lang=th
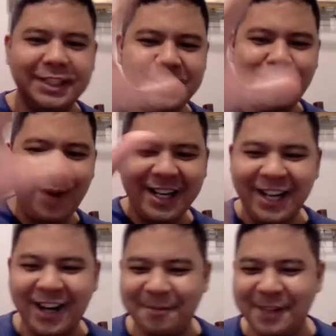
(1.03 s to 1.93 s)
สวัสดี
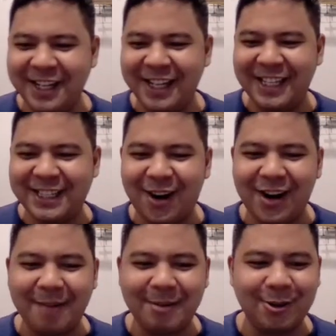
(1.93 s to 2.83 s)
ครับยินดีต้อน
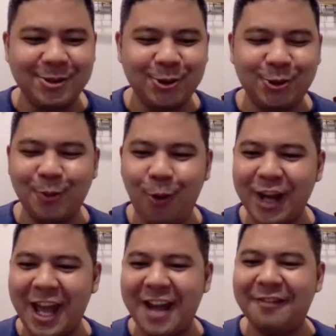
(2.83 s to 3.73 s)
รับเข้าสู่มู
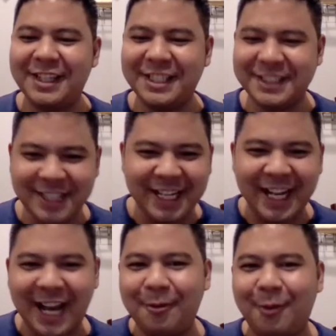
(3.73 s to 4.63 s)
เก่งแฟนตาซี
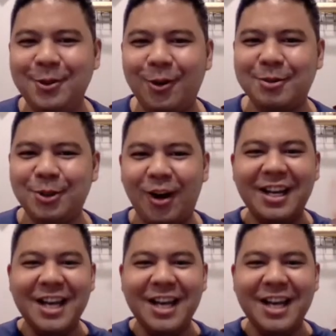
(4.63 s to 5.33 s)
นะครับผมอยู่กับช่วง